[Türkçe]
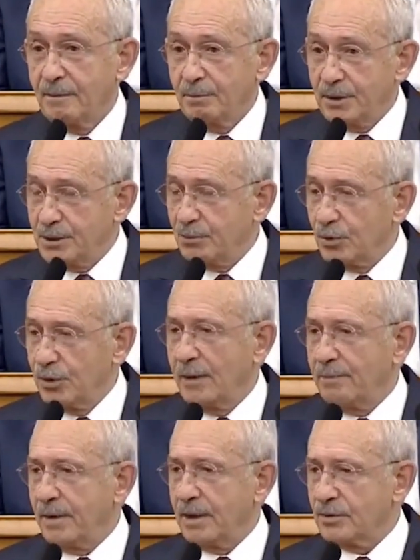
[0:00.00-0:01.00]
Biz bunu
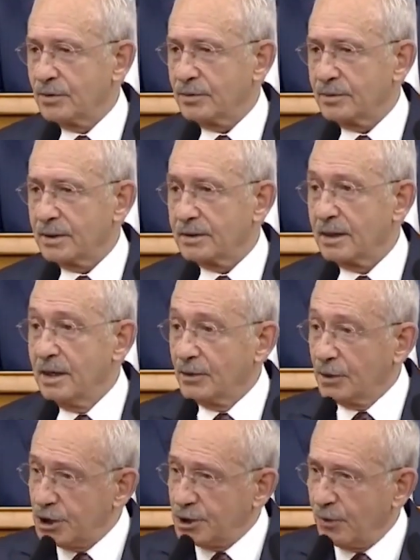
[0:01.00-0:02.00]
yapmak zorundayız.
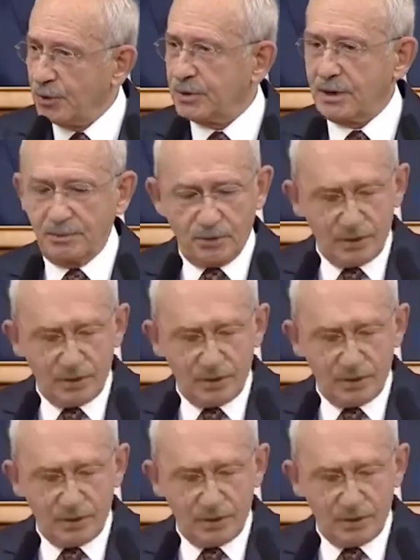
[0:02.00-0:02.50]
Dış politika